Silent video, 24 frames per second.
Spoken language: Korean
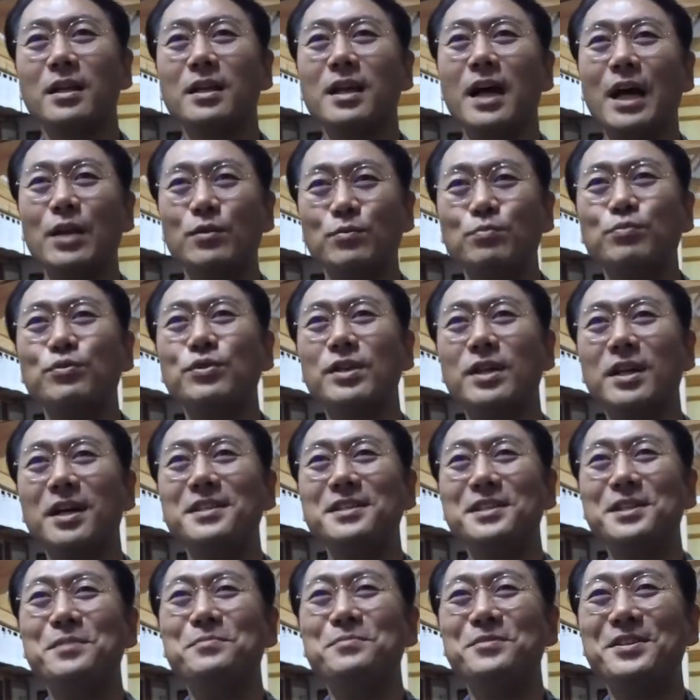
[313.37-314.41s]
그냥 아주
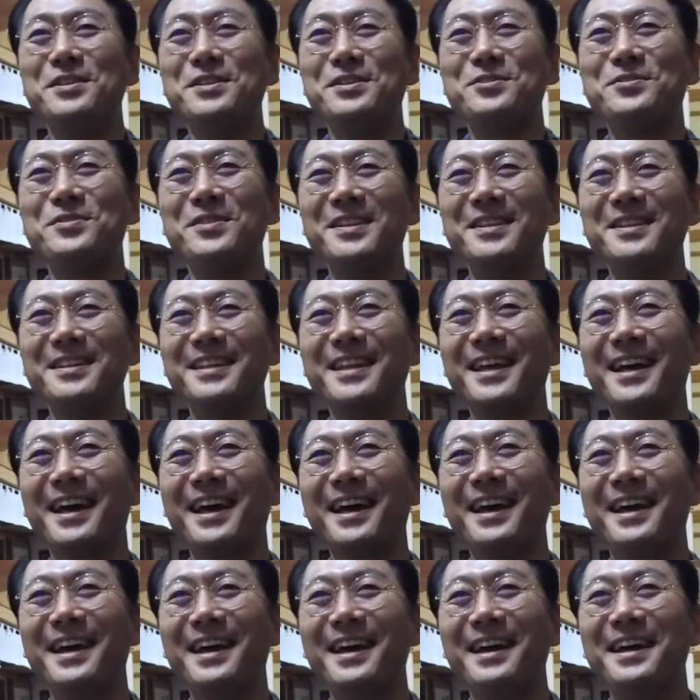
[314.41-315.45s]
무식한 점일 수
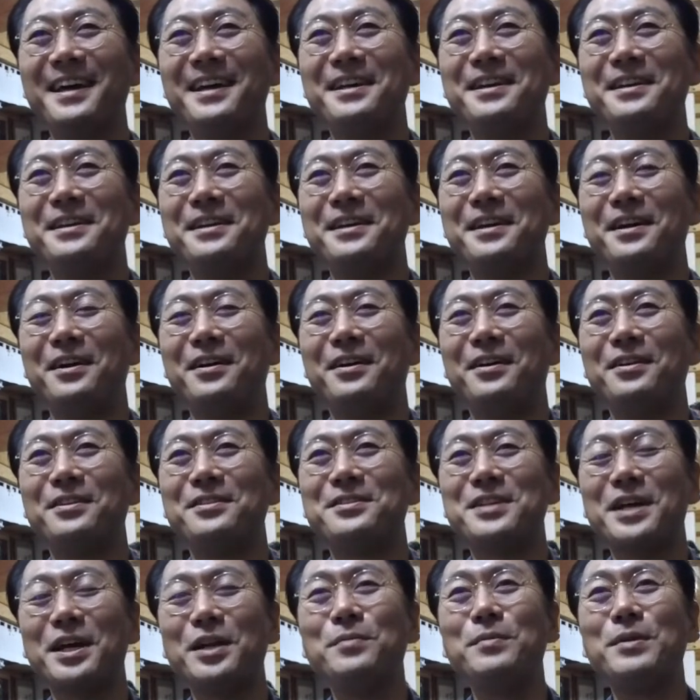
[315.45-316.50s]
있는데, 어,
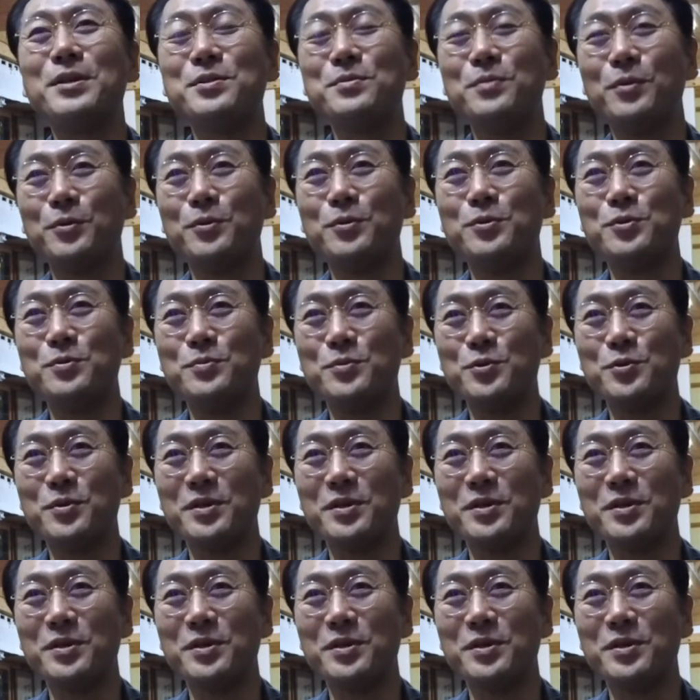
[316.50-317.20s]
차를 마시면 어떤 점이